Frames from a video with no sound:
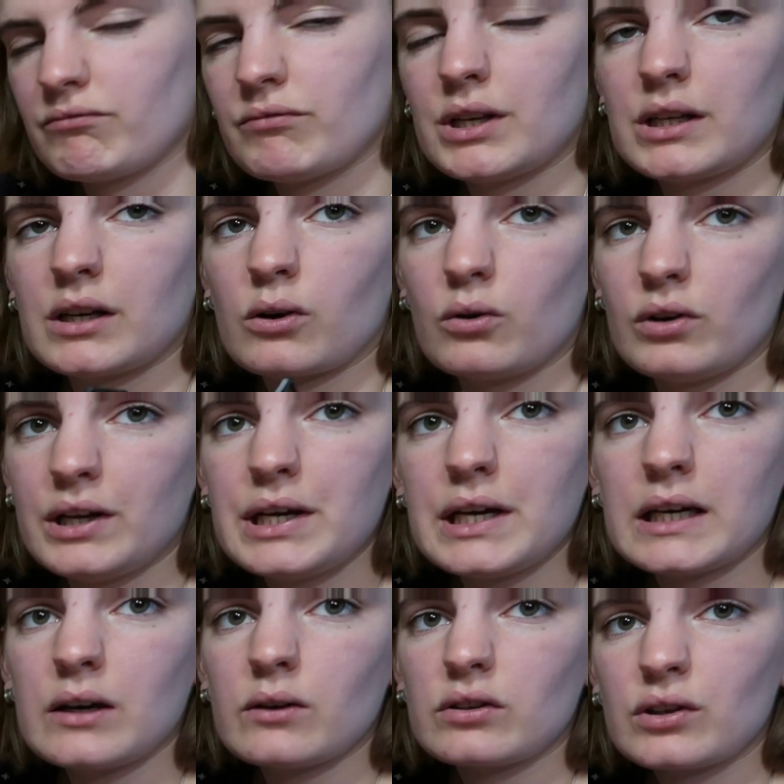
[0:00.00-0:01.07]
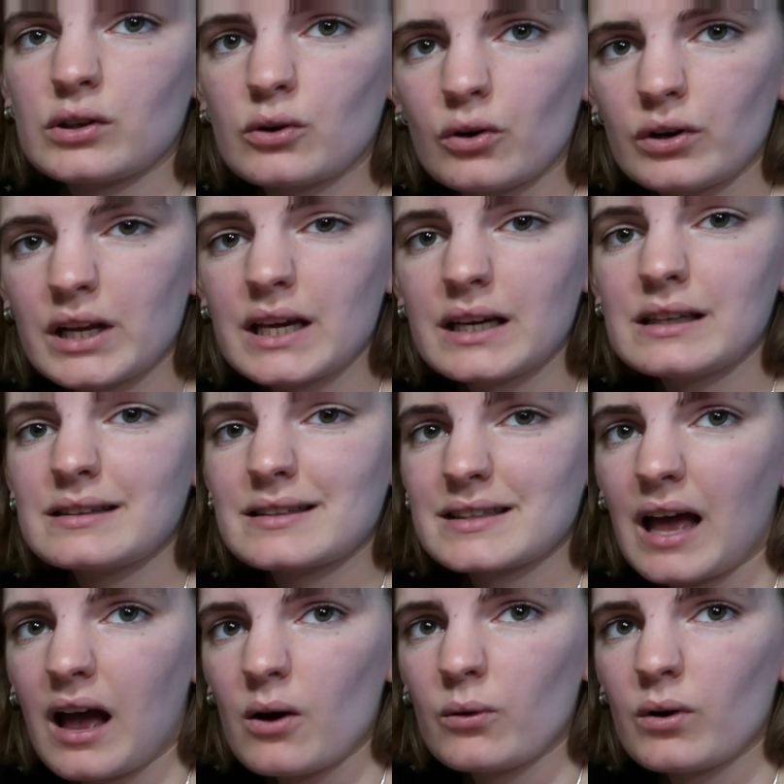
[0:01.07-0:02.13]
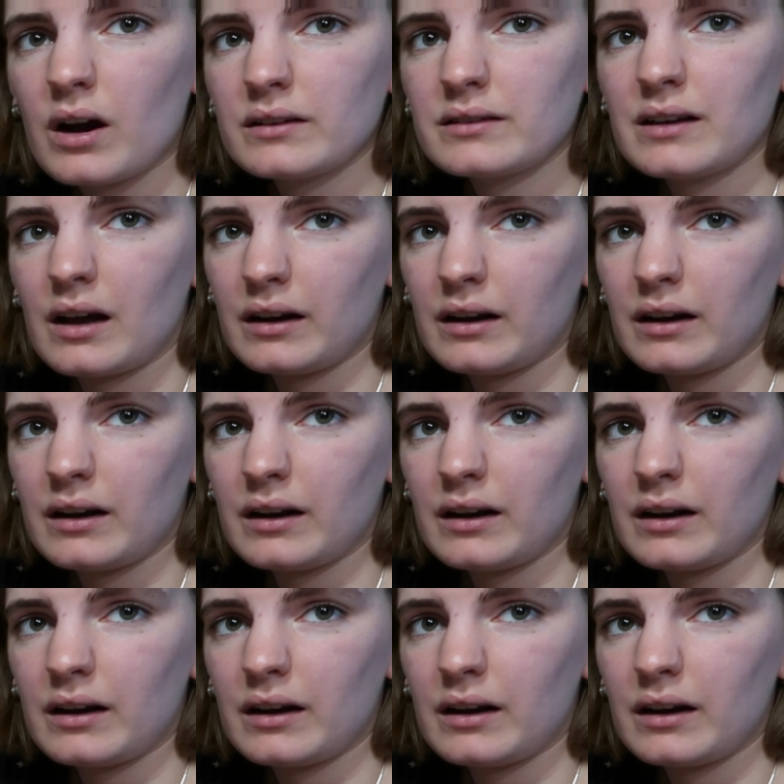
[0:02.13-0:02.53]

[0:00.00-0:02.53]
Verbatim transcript: wenn der Kollege oder die Kollegin das auch hat,